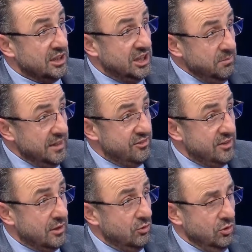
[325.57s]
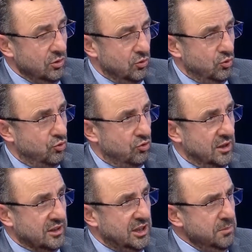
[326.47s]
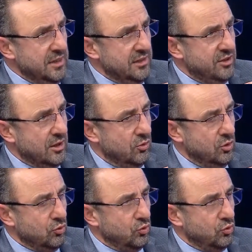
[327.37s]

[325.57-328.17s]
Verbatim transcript: Kim destekliyor? Rusya. Kim destekliyor?